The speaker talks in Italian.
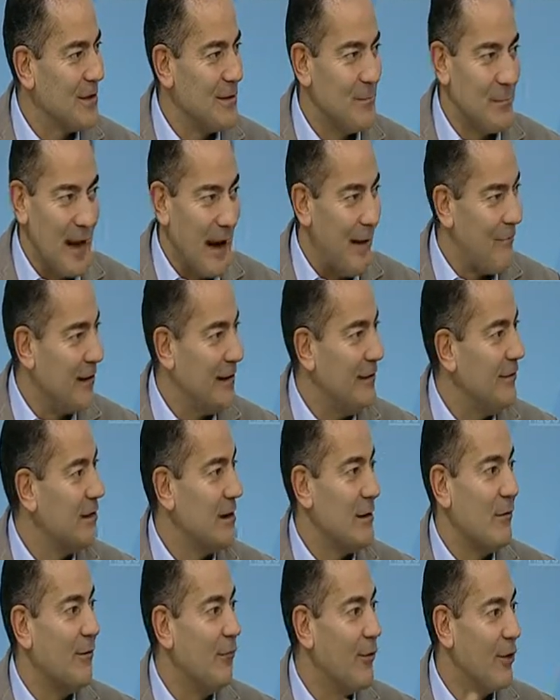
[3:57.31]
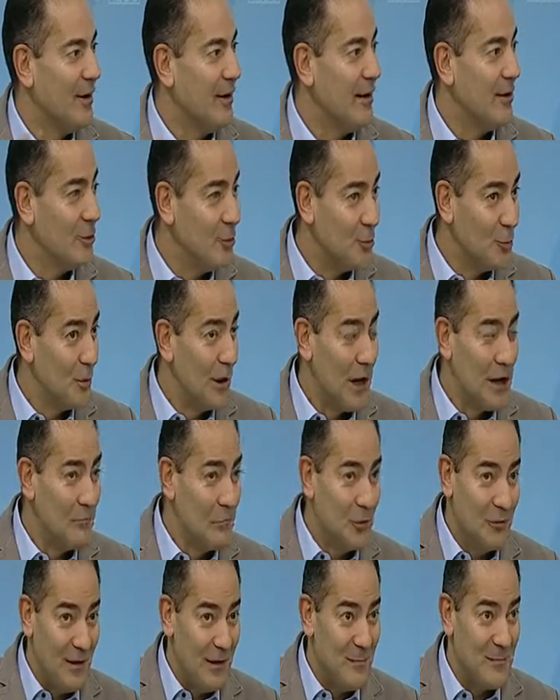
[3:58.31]
si parlava di siamo fuori dal tunnel
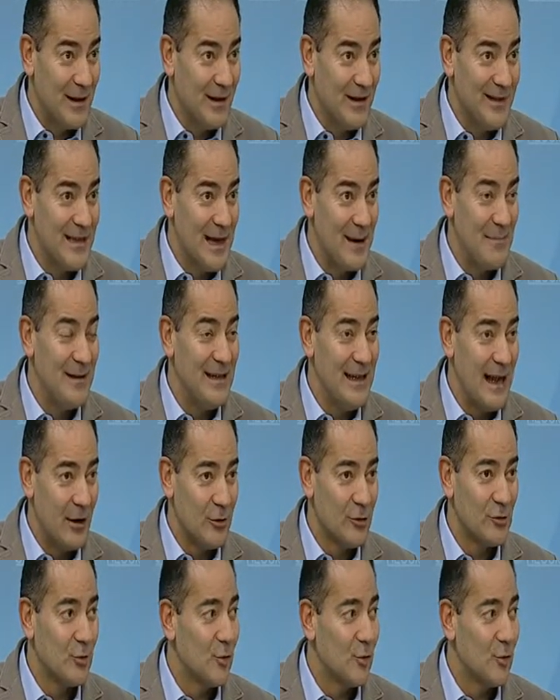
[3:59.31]
novembre-dicembre dell'anno